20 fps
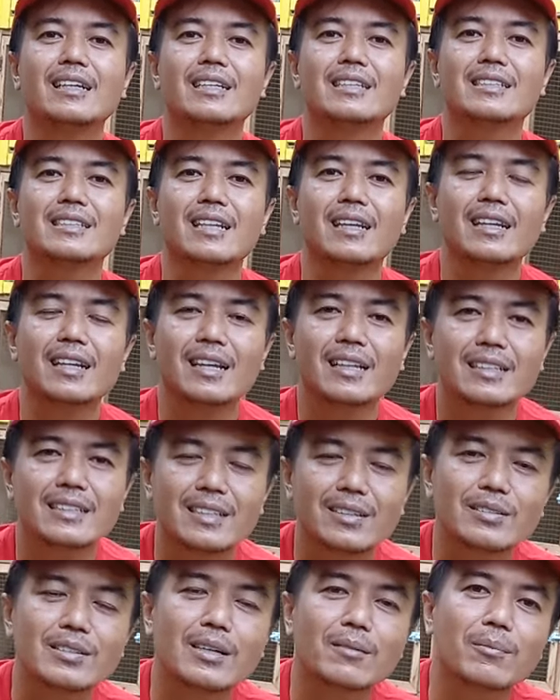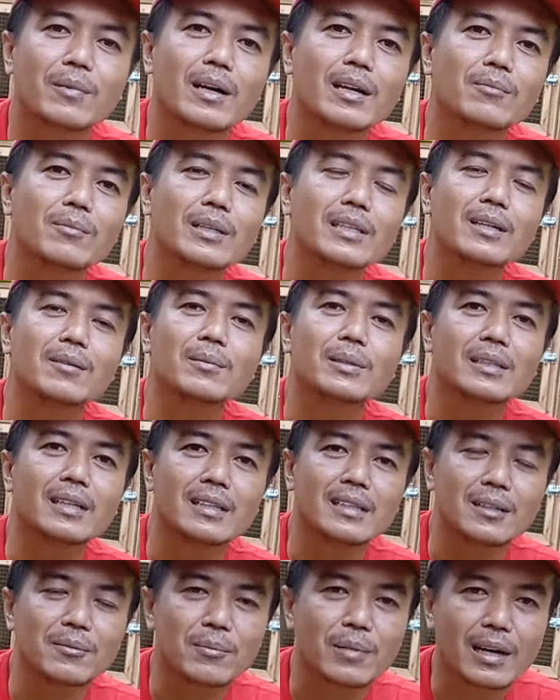Sekali lagi saya ucapkan banyak-banyak
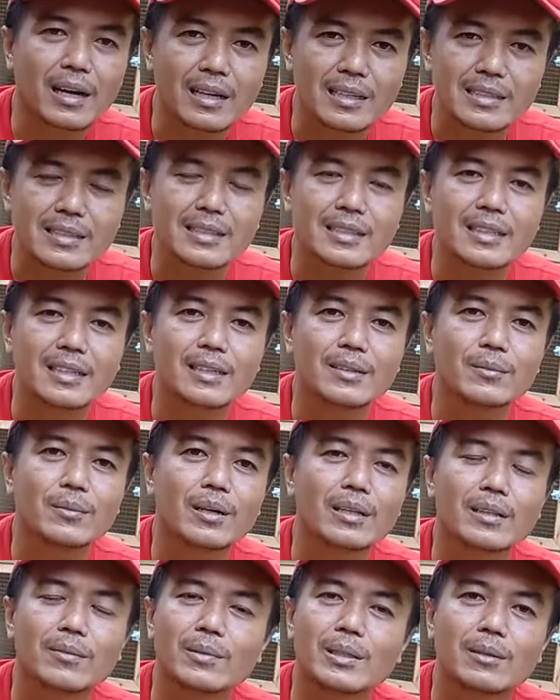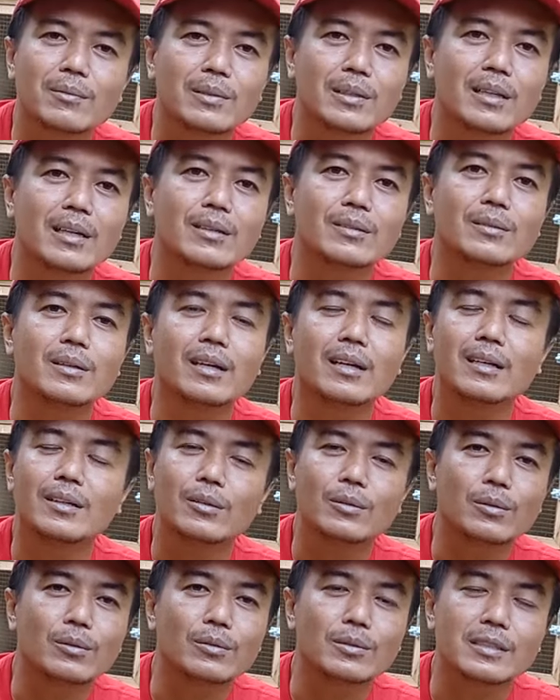terima kasih buat teman-teman yang udah
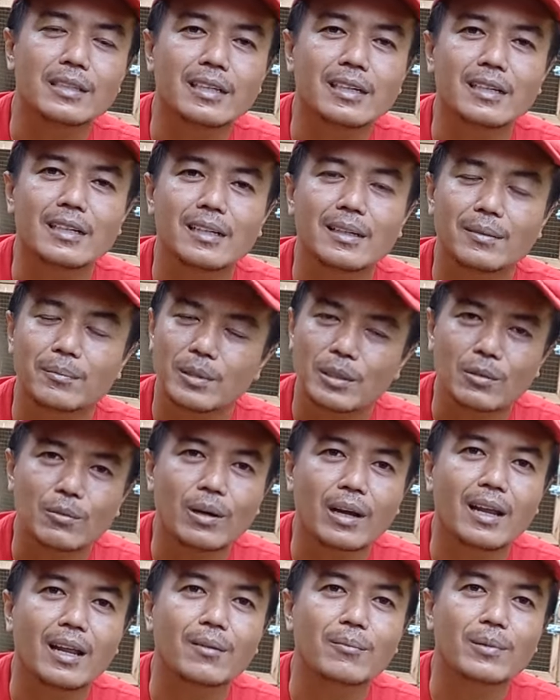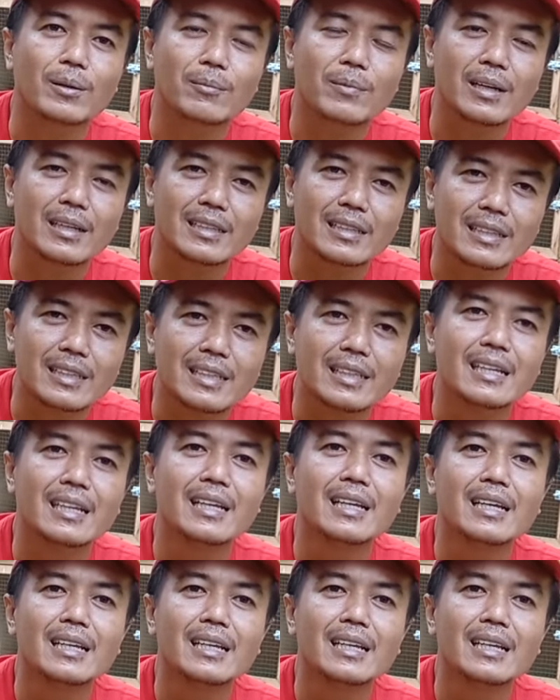dukung channel Petualang Merpati.